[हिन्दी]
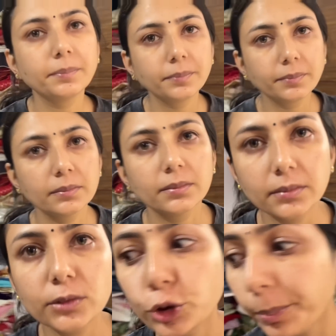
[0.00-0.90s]
ए?
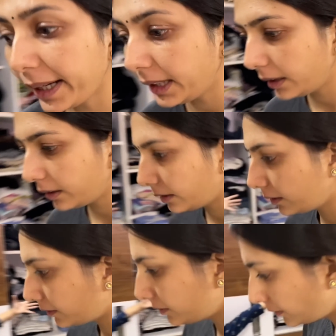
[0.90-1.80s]
जो पेंडिंग और जो
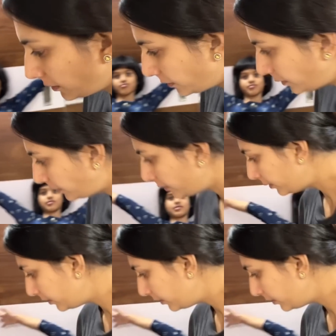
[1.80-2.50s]
यहाँ रखे हैं उनका क्या